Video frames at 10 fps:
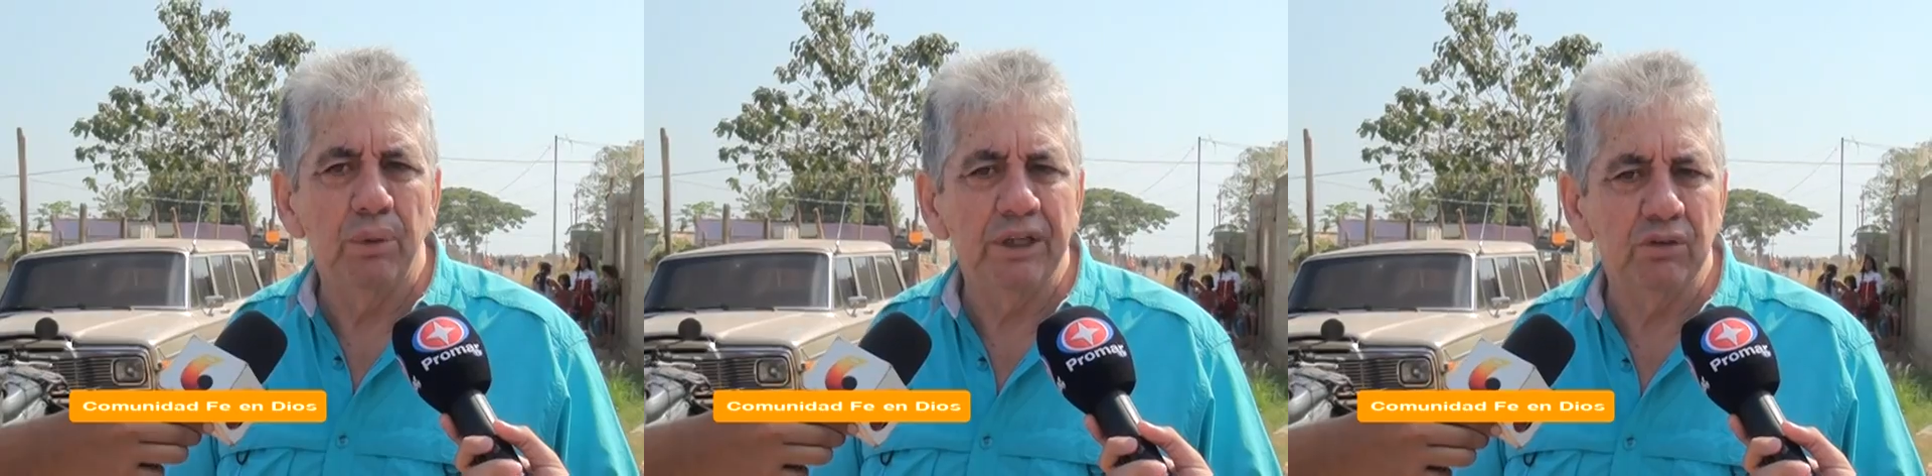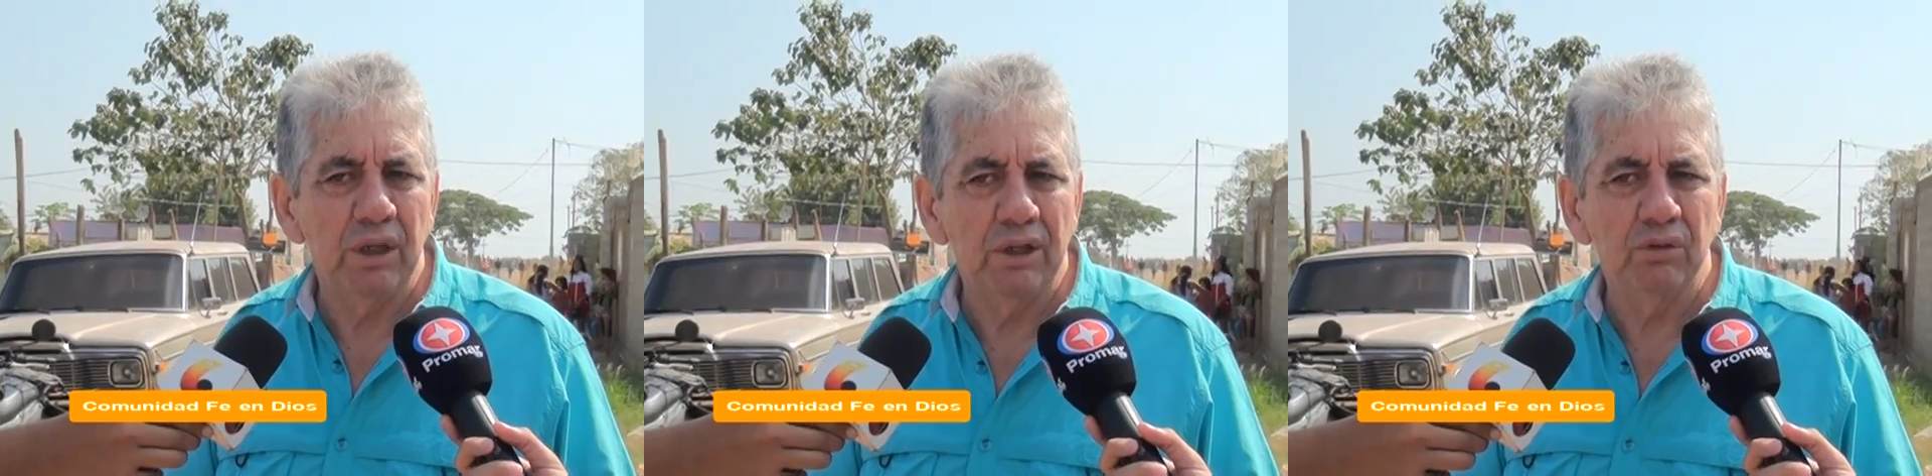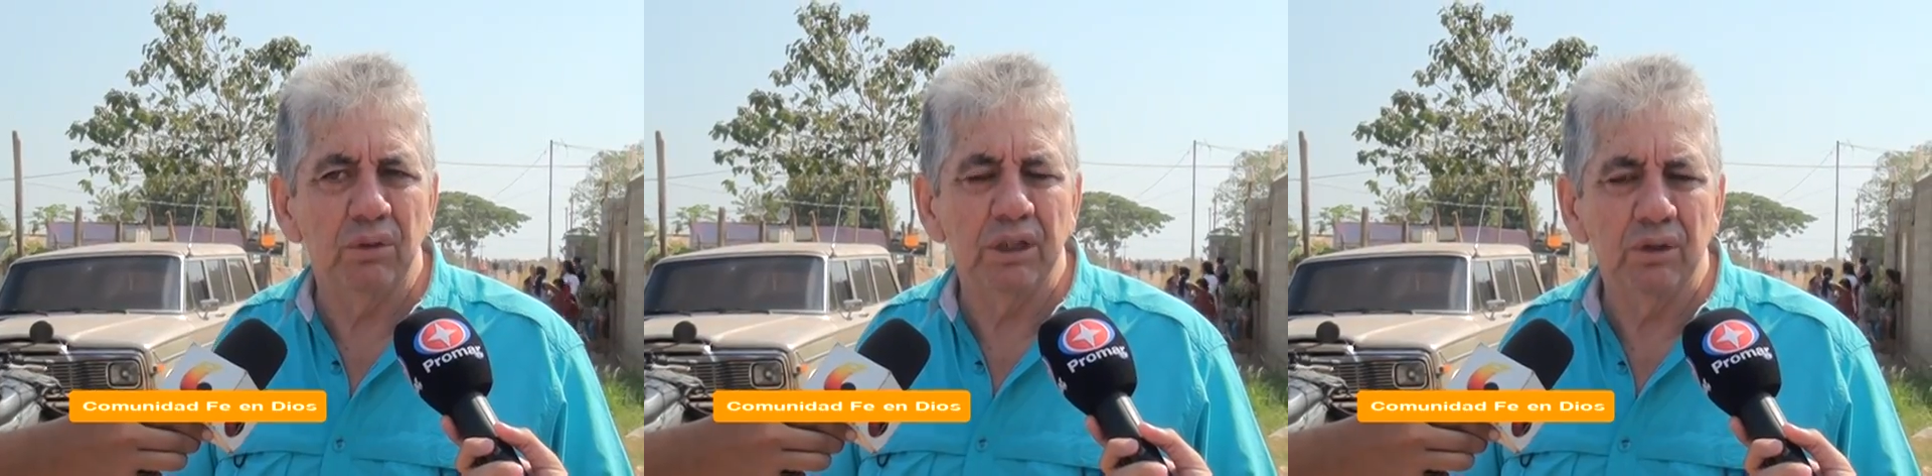los
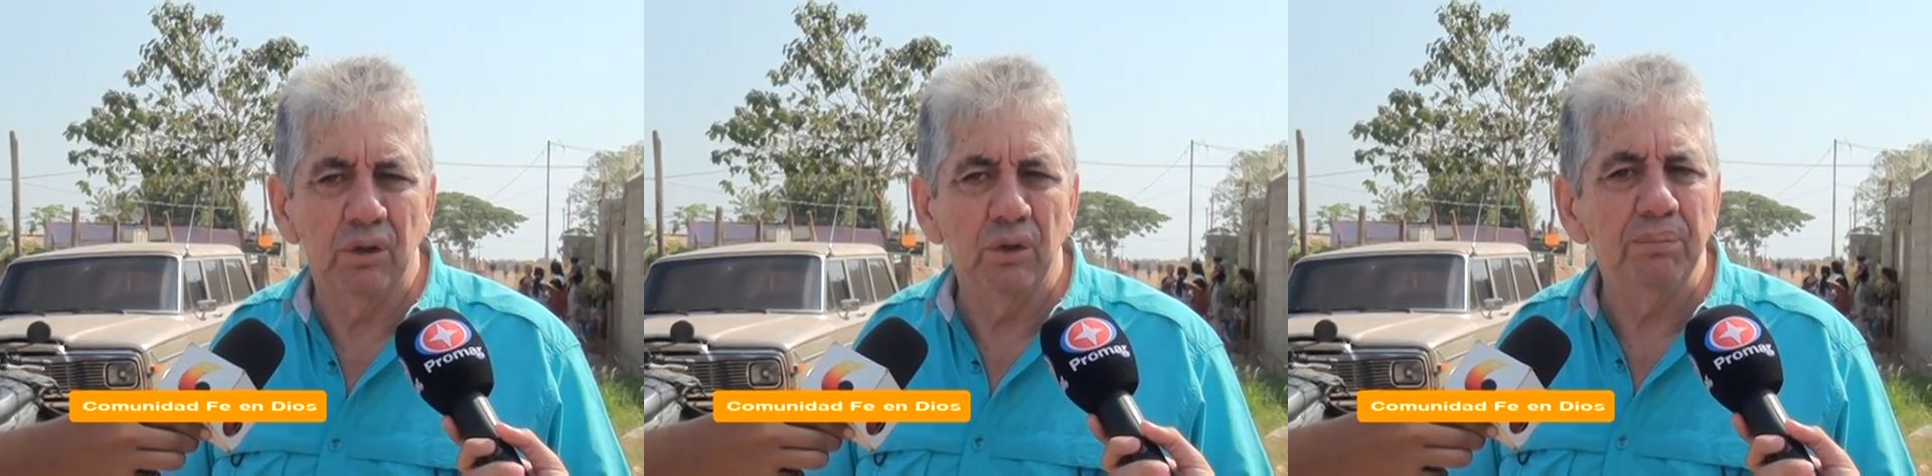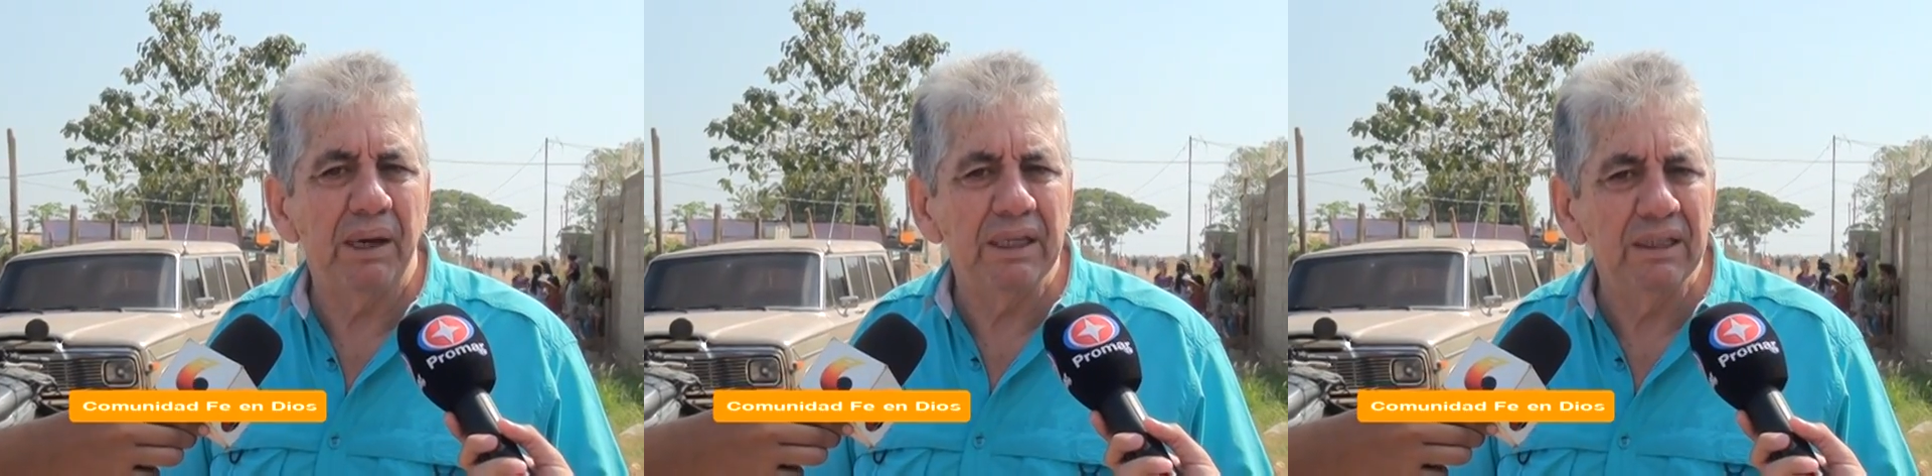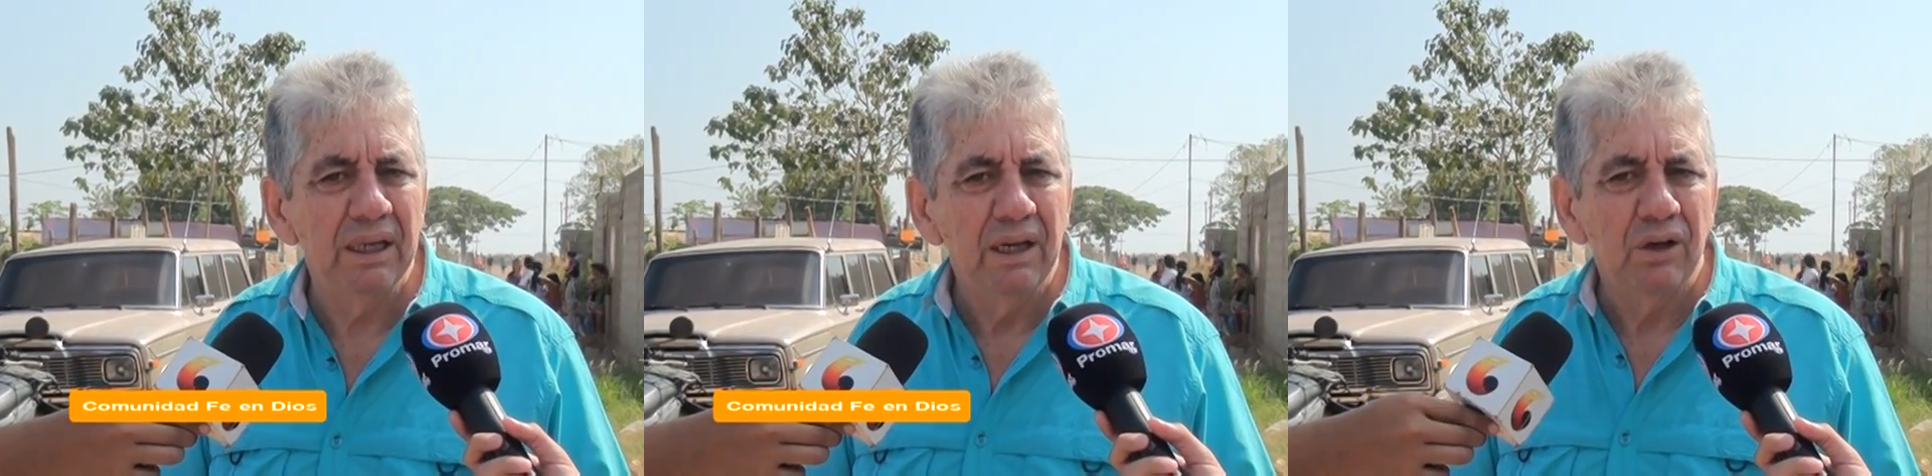venezolanos, sobre todo un país